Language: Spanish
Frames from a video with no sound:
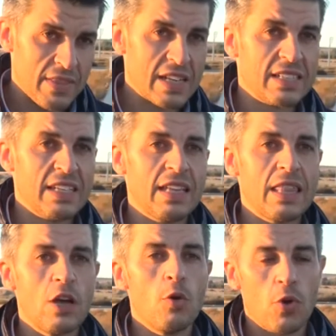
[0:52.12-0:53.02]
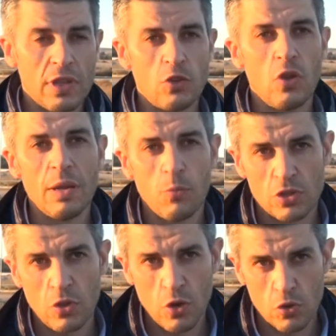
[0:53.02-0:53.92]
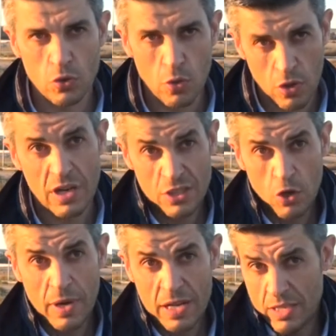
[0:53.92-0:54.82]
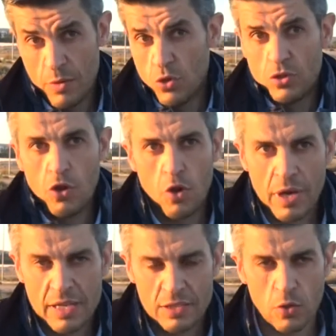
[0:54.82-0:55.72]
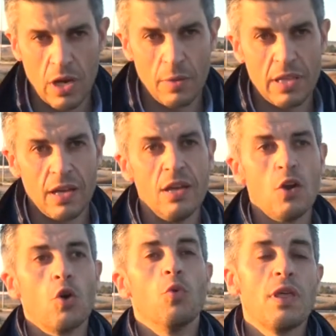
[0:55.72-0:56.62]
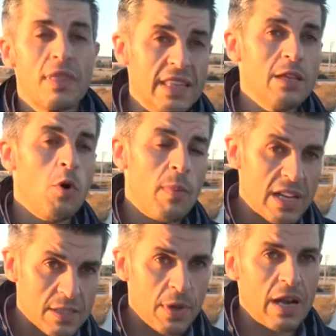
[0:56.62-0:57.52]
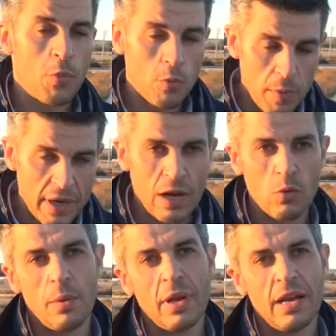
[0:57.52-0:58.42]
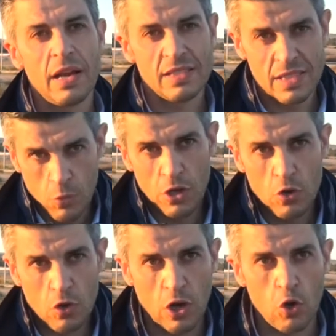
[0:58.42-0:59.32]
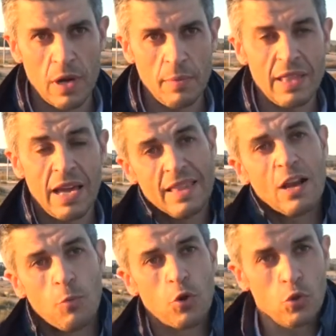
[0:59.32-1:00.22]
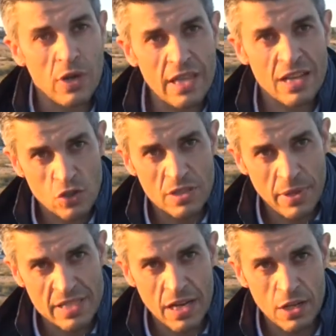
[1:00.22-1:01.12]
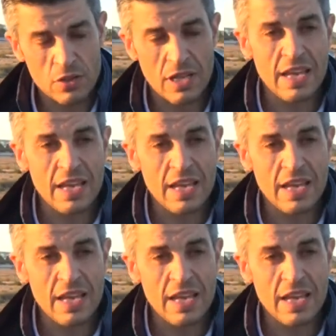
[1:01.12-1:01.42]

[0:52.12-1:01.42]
del 75% del impuesto de construcciones y obras, el impuesto de obras de toda la vida, como un incentivo más para promover de alguna manera que este polígono recobre vida y dar oportunidad a esos empresarios